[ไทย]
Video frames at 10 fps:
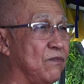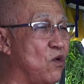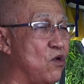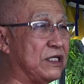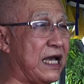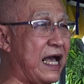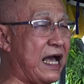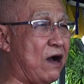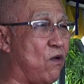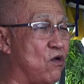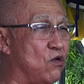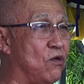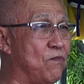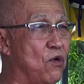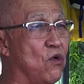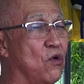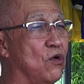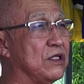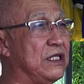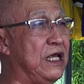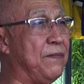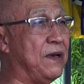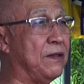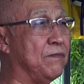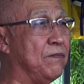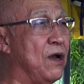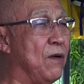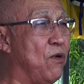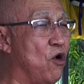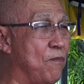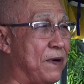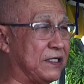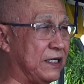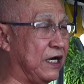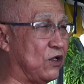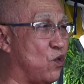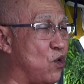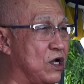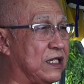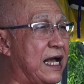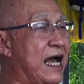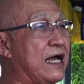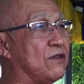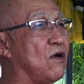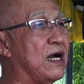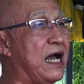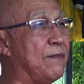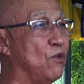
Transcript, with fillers: บูชาองค์หลวงปู่ที่เป็นผู้ประเสริฐควรค่าต่อการ